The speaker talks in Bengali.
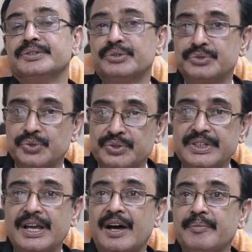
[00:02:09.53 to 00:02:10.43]
তো
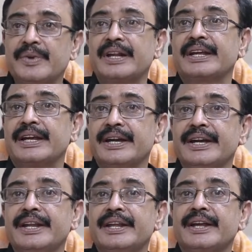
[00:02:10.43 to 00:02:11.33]
যদি আপনার
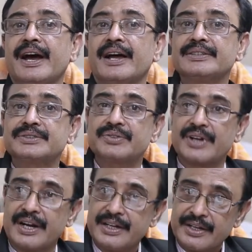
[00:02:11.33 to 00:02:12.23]
কিডনি কাজ
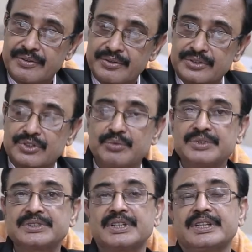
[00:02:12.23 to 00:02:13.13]
করা নিয়ে কোনো
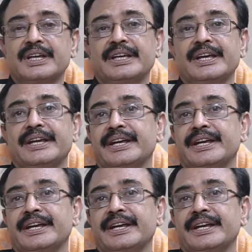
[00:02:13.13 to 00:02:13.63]
সমস্যা থাকে